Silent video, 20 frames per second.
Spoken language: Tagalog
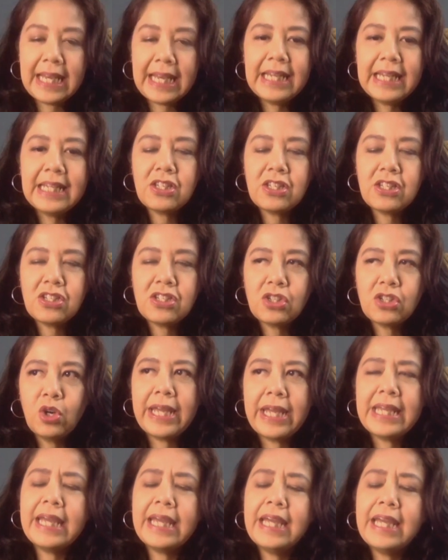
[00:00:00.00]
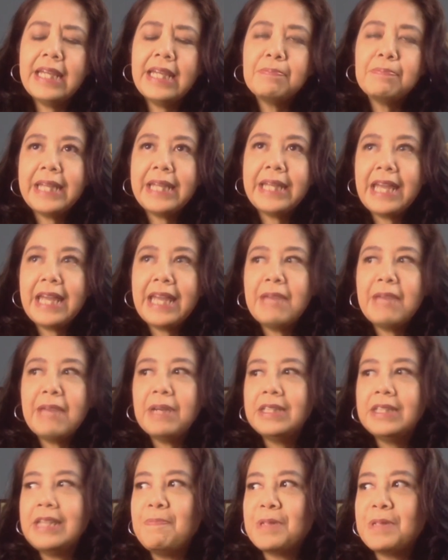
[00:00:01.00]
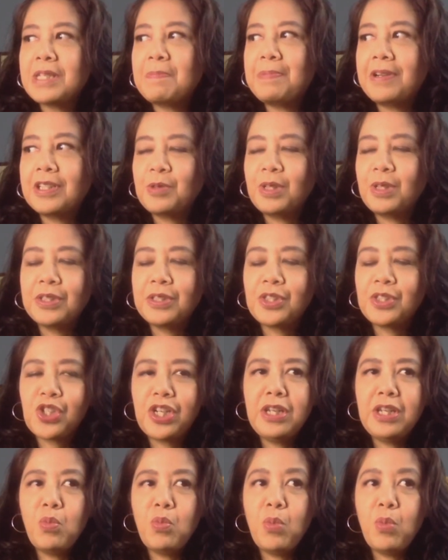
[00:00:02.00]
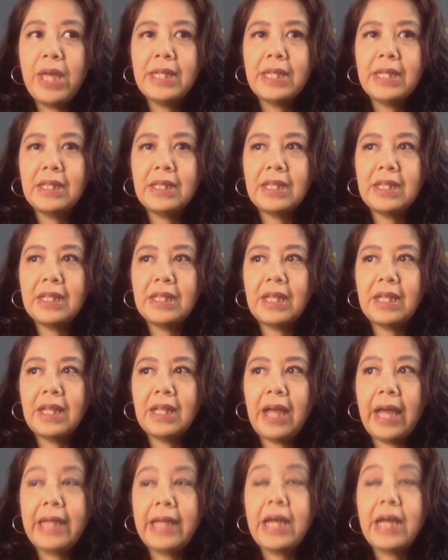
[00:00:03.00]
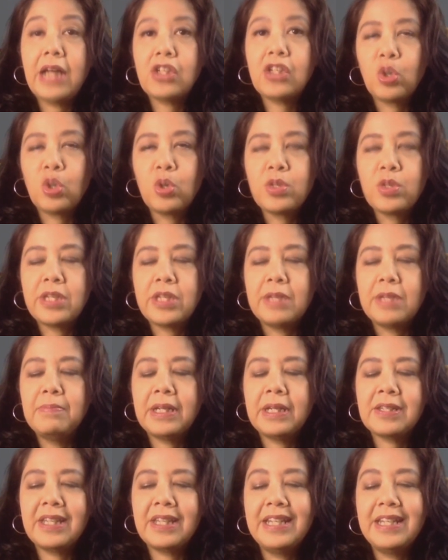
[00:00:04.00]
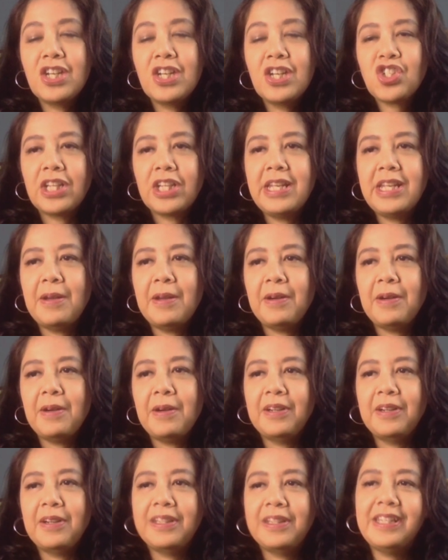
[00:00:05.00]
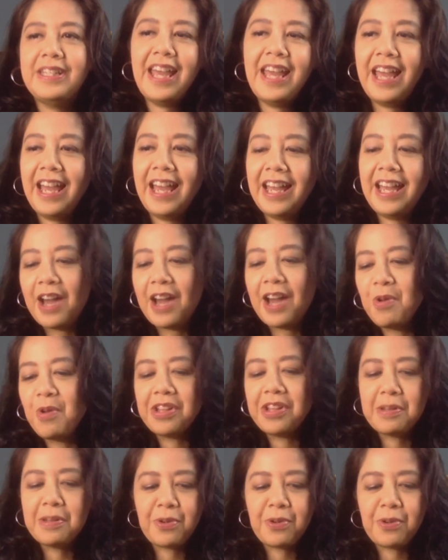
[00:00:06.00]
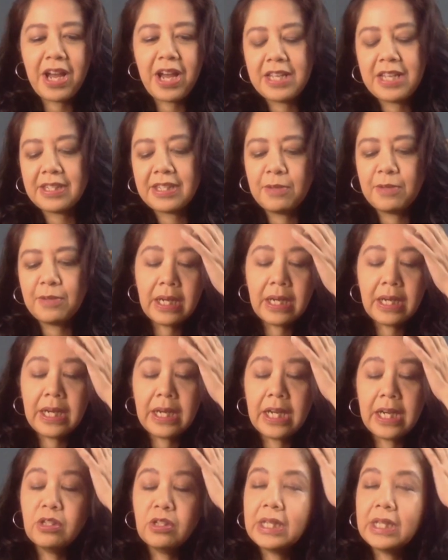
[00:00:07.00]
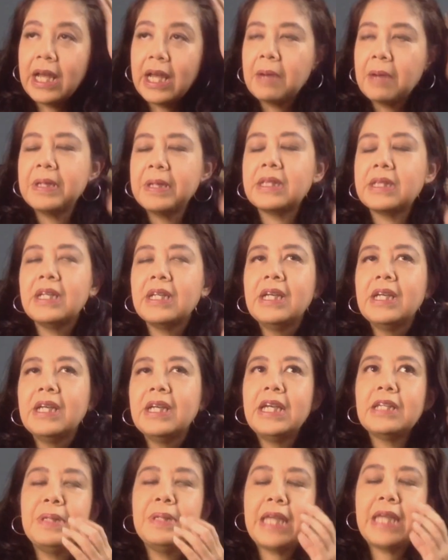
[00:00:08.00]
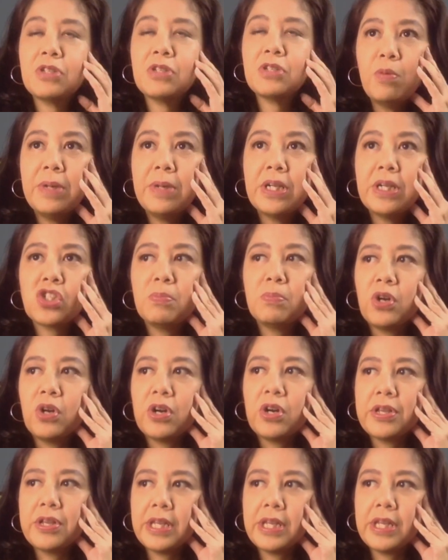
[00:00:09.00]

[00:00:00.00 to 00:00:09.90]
guess so. It, it became a deep spiritual journey when I got chosen because initially, yay, I won the prize. I mean, parang ganun lang. But it became so much more than